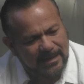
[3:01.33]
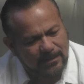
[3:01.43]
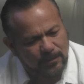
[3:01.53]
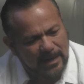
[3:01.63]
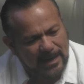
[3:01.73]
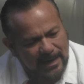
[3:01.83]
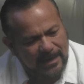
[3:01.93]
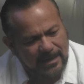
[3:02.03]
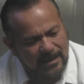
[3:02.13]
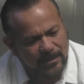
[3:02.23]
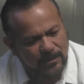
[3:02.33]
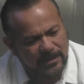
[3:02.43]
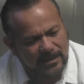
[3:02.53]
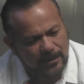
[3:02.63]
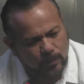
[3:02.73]
que es una ley y un
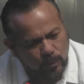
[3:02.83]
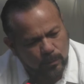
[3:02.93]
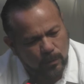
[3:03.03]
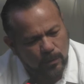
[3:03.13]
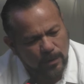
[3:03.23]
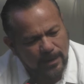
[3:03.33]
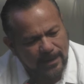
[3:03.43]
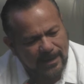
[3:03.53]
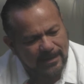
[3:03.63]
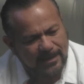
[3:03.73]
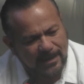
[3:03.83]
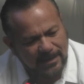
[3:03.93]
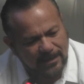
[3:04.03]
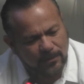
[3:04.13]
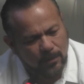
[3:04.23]
instituto que se
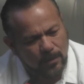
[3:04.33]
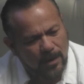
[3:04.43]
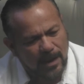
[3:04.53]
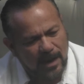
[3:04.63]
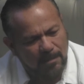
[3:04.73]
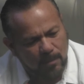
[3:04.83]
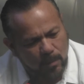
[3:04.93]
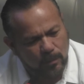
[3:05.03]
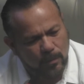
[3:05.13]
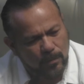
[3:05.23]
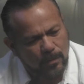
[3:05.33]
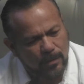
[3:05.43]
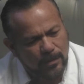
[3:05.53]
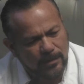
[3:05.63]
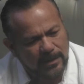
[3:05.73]
hizo a modo
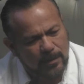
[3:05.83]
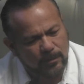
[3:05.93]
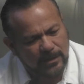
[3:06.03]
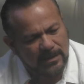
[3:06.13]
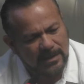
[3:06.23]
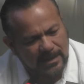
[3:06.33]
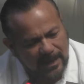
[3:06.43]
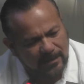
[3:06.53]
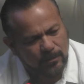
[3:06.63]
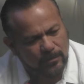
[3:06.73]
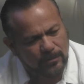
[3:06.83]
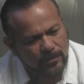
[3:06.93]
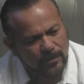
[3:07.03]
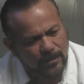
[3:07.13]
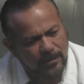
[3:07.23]
de los
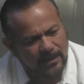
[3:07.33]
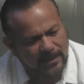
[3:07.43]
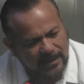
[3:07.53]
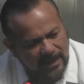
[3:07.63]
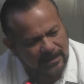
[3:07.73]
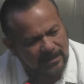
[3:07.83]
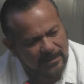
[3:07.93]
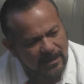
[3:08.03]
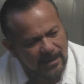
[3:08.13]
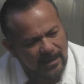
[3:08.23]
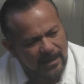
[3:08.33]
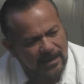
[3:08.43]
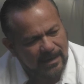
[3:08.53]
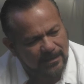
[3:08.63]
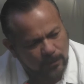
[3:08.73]
sindicatos de taxis
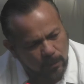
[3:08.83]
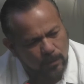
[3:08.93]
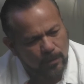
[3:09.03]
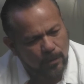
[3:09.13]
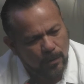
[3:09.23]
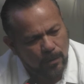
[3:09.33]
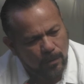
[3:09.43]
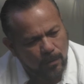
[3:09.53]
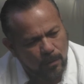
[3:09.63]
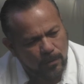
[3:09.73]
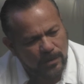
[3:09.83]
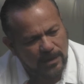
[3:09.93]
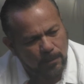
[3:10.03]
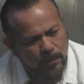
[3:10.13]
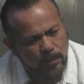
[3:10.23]
que son hoy
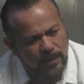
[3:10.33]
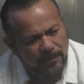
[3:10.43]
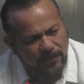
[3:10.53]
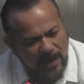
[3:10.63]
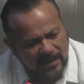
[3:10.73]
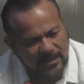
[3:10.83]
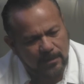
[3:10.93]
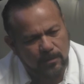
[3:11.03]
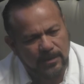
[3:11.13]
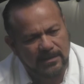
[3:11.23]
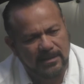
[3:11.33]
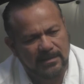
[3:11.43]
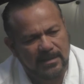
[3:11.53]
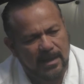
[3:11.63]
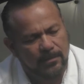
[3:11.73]
día un poder fáctico en este
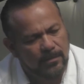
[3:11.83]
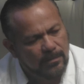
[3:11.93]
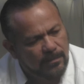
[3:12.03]
Estado